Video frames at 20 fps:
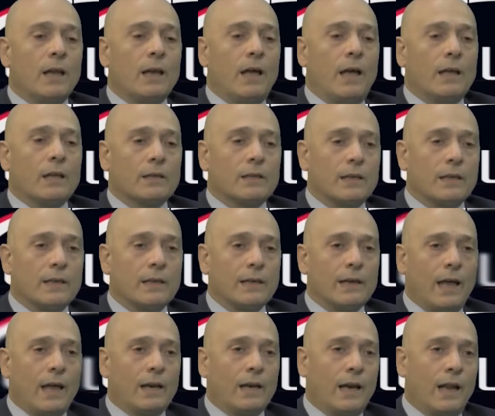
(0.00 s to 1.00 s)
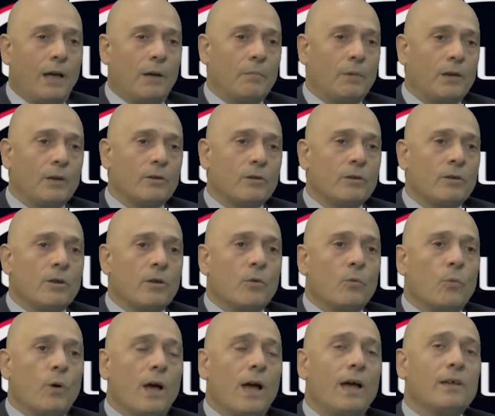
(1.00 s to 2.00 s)
العاطلين عن العمل نعم.
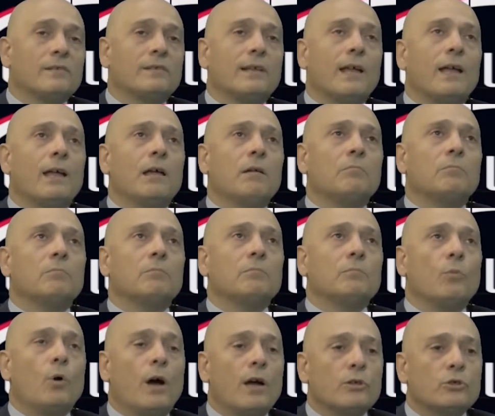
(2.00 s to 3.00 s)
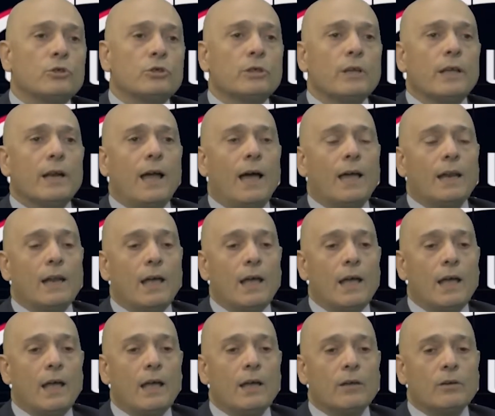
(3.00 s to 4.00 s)
وهذا مؤشر
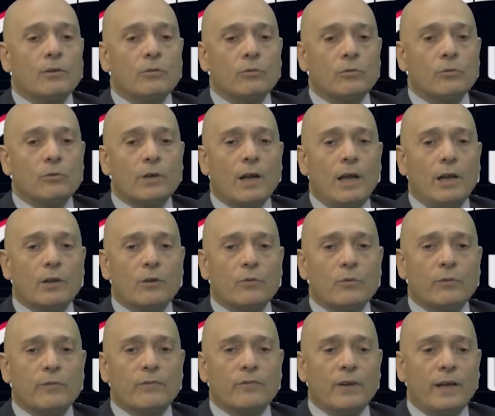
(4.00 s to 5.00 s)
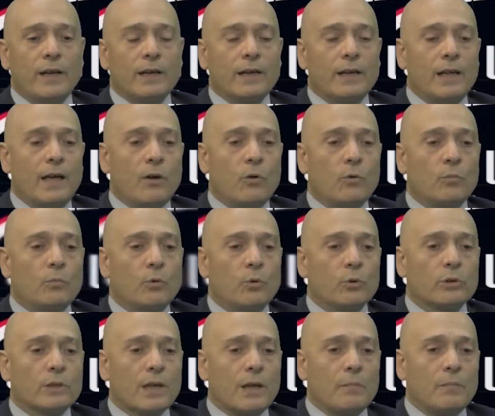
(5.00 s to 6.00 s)
على أنه رح يكون في عنا
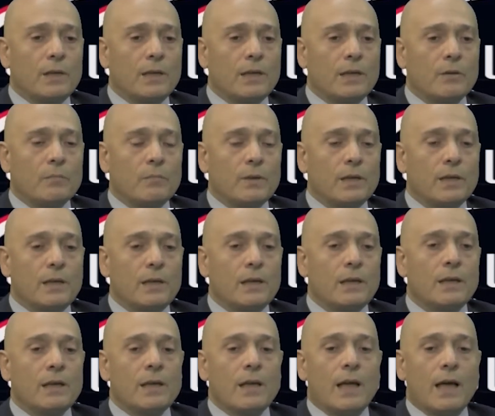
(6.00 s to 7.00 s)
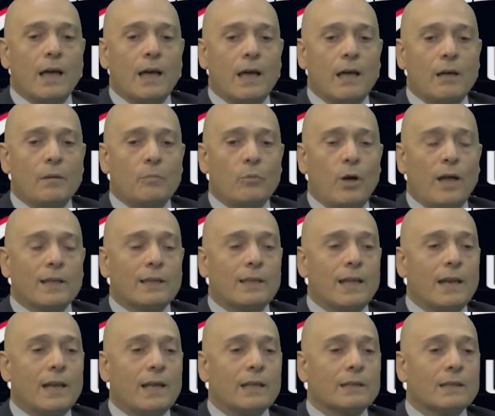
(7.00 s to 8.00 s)
هبوط كبير
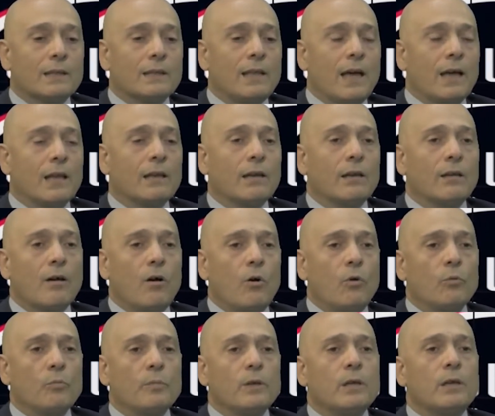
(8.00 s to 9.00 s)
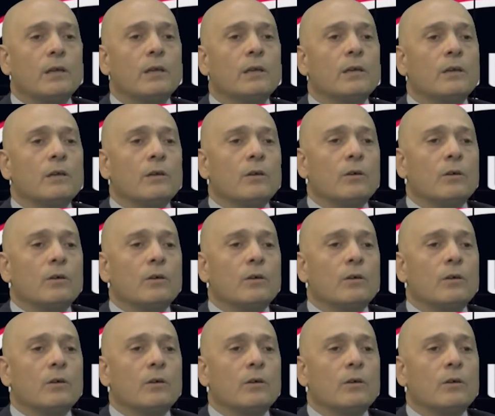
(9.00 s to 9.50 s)
بمعدلات الدخل القومي